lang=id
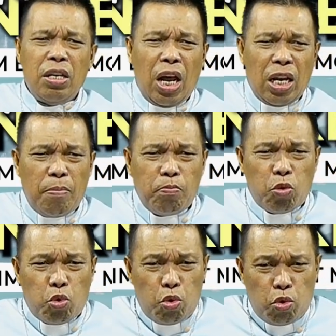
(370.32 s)

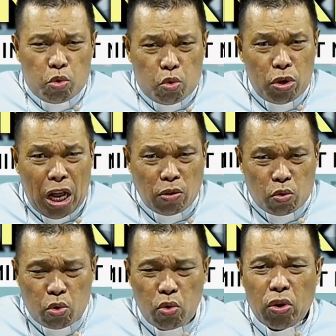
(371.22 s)
dalam
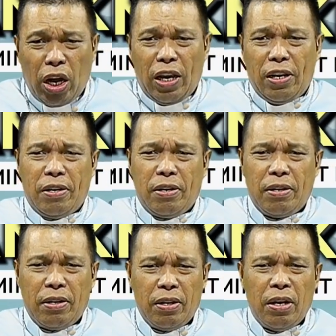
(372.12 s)
tuntunan Tuhan.
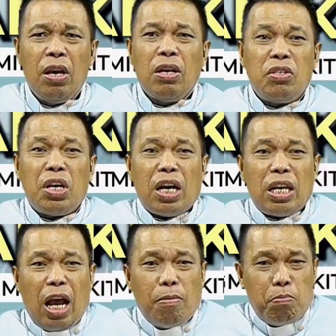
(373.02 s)

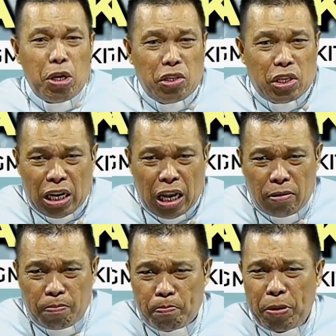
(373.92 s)
Jangan ambil
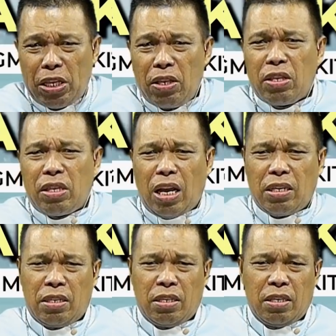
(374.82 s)
jalan
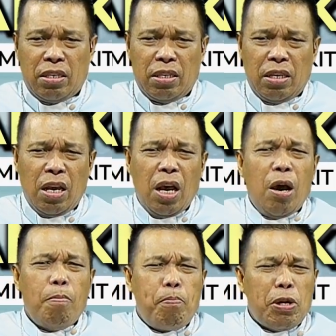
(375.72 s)
pintas.
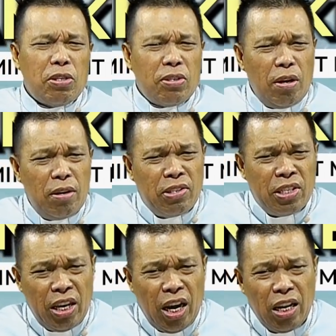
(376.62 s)

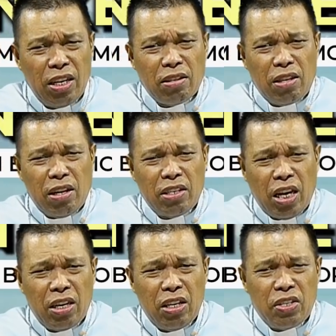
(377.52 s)
Perselisihan yang
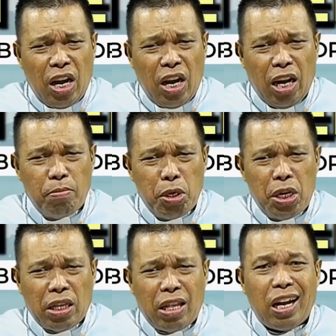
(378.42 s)
terjadi jangan
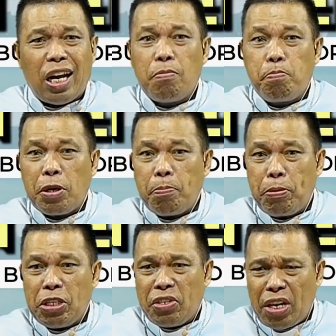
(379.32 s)
mendatangkan
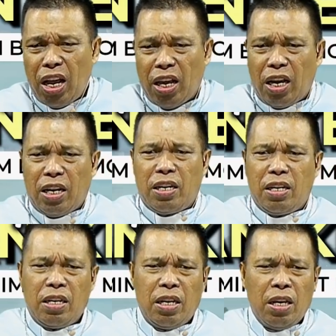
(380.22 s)

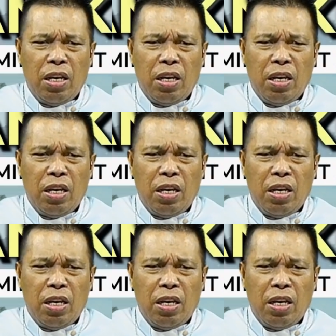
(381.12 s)
perpecahan